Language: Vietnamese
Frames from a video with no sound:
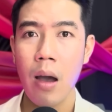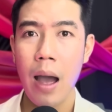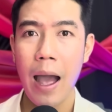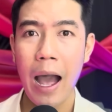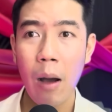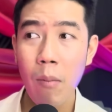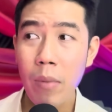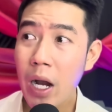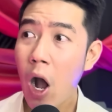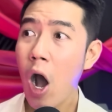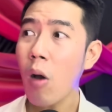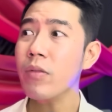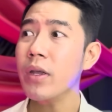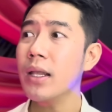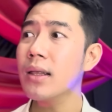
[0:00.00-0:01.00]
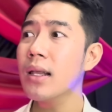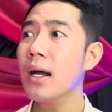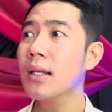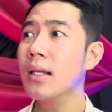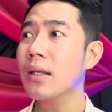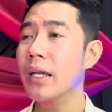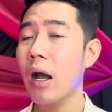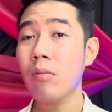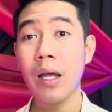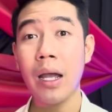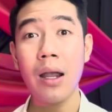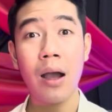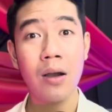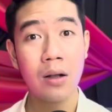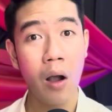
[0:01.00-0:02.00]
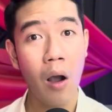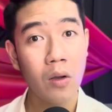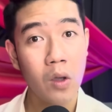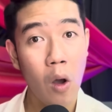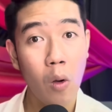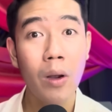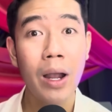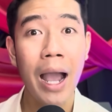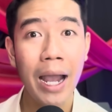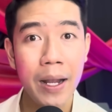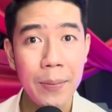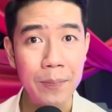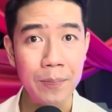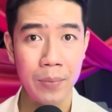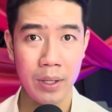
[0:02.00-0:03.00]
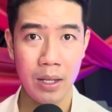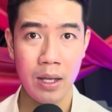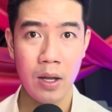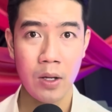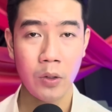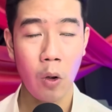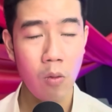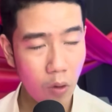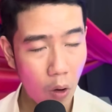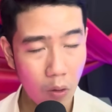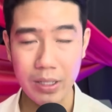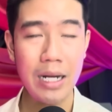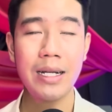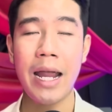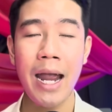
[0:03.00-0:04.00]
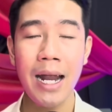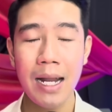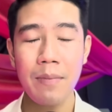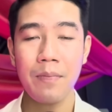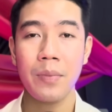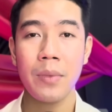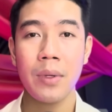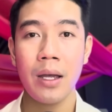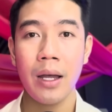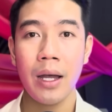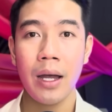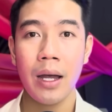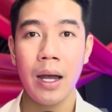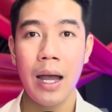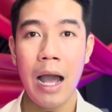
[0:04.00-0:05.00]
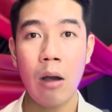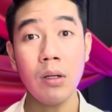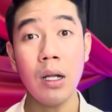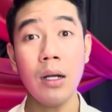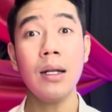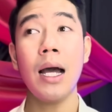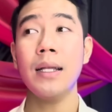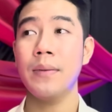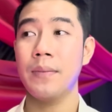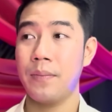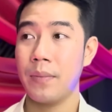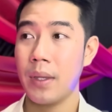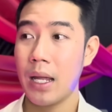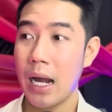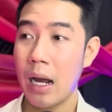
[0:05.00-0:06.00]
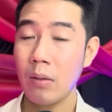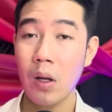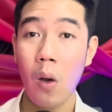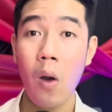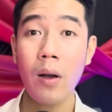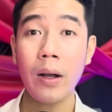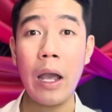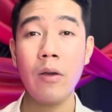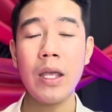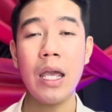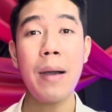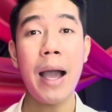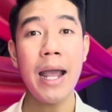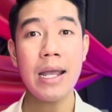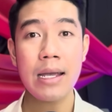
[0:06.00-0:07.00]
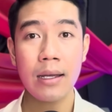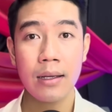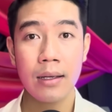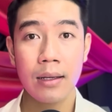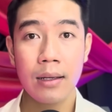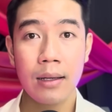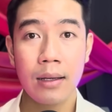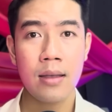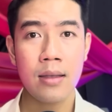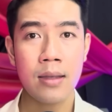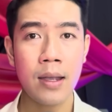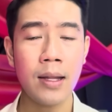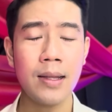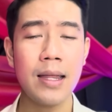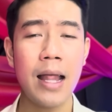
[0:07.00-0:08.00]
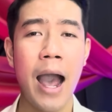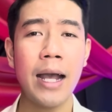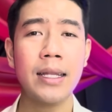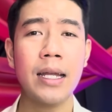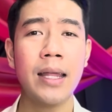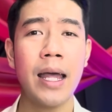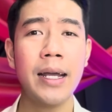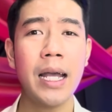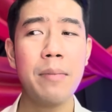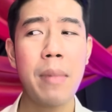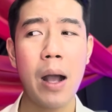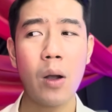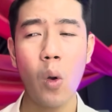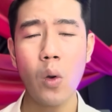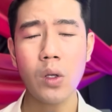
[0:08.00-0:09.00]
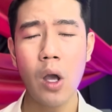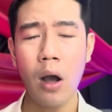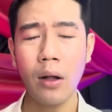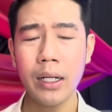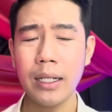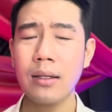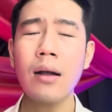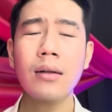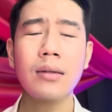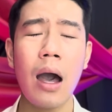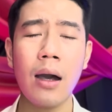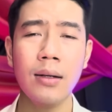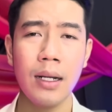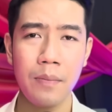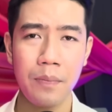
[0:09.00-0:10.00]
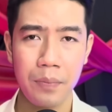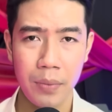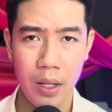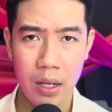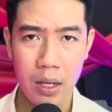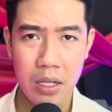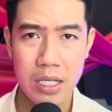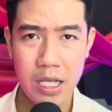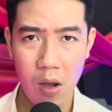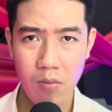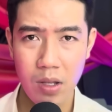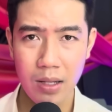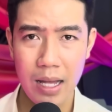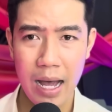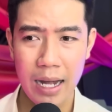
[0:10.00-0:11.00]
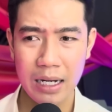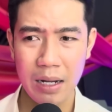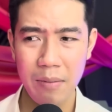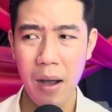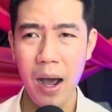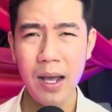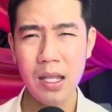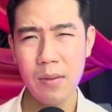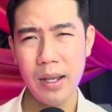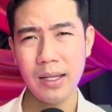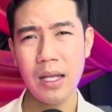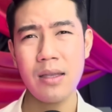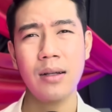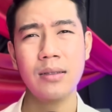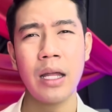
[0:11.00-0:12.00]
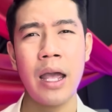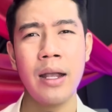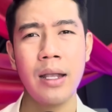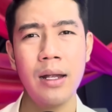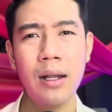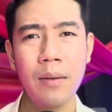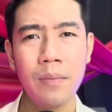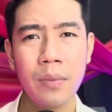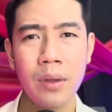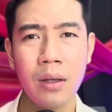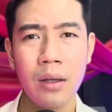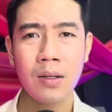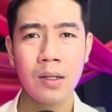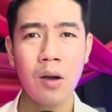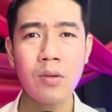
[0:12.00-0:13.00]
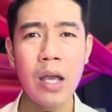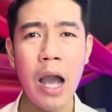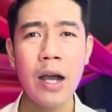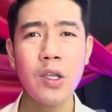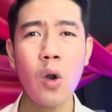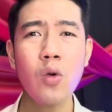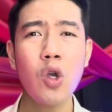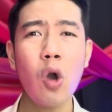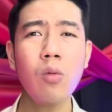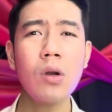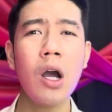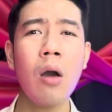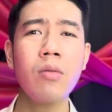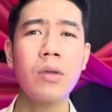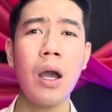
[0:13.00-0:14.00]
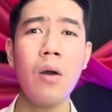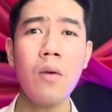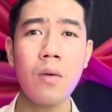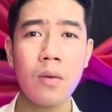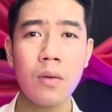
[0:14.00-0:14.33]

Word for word: Ổng mới ngó nhìn lên đó thì ổng thấy ừ có con nhỏ con gái, cũng còn trẻ trẻ lắm. Ổng đứng lên, ổng nói ủa kêu gì bay. Nhìn lại thì thấy cái mặt của con nhỏ này thất thần lắm, giống như là nó mới vì bị người ta giật tiền vậy đó. Con nhờ chú một chút được không chú?